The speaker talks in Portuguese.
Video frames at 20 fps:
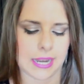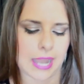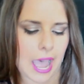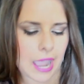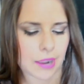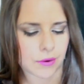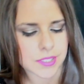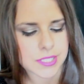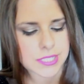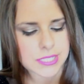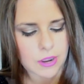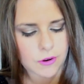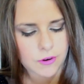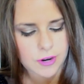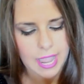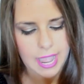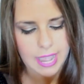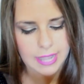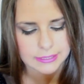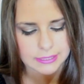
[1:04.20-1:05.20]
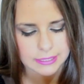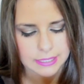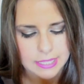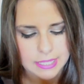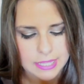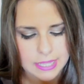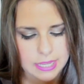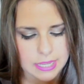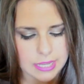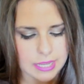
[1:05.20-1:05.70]
na água salgada.
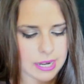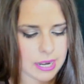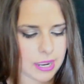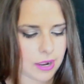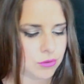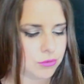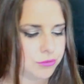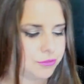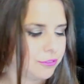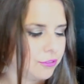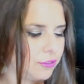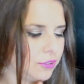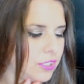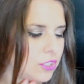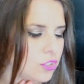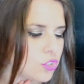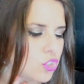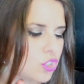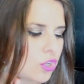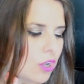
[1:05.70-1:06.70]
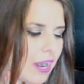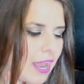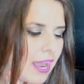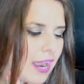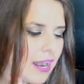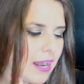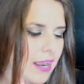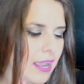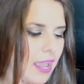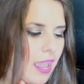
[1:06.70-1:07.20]
Ele é um fluido
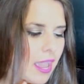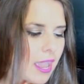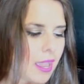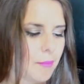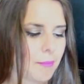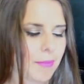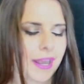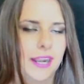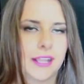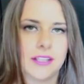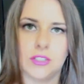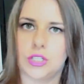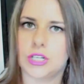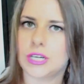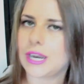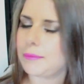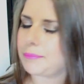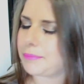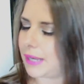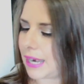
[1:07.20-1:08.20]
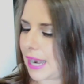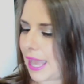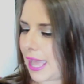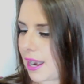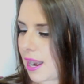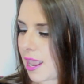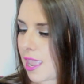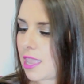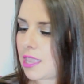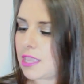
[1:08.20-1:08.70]
solar reparador
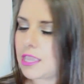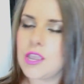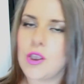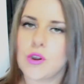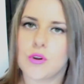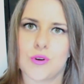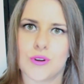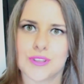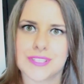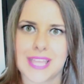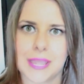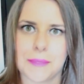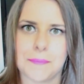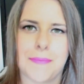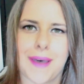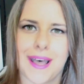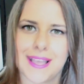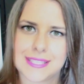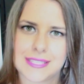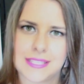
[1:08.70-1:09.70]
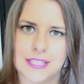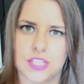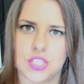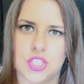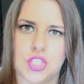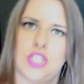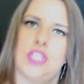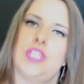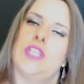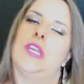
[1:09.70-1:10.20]
capilar e eu gostei
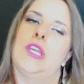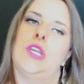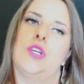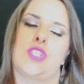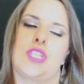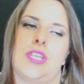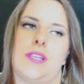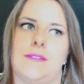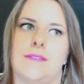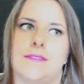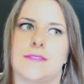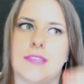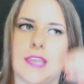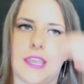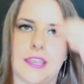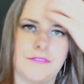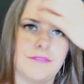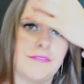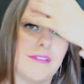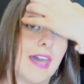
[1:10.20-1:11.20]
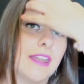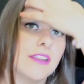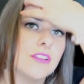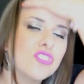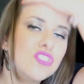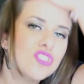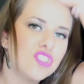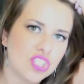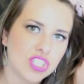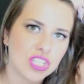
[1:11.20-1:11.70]
bastante, eu usei
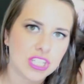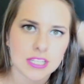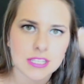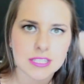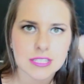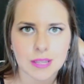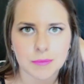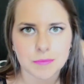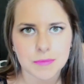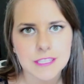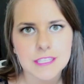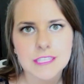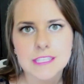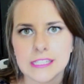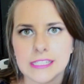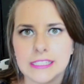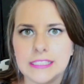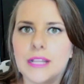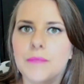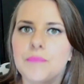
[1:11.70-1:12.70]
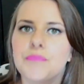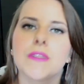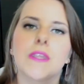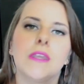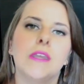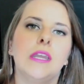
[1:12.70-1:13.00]
vários dias na piscina.